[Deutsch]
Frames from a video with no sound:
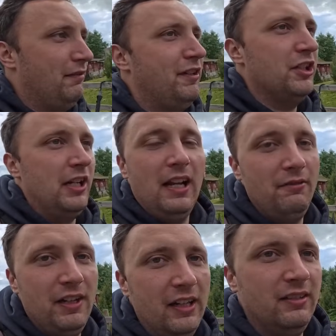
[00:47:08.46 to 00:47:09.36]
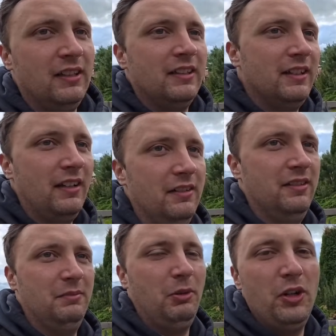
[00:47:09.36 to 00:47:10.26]
der viel schneller wäre, dann
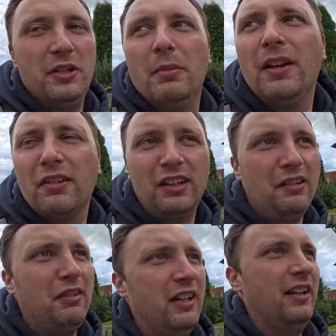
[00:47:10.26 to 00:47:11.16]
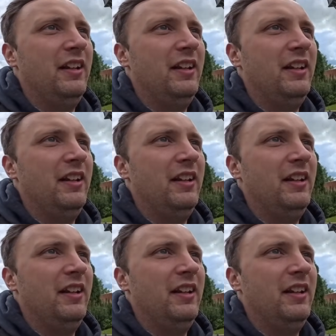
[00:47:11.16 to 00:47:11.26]
äh, bräuchte man das Ganze ja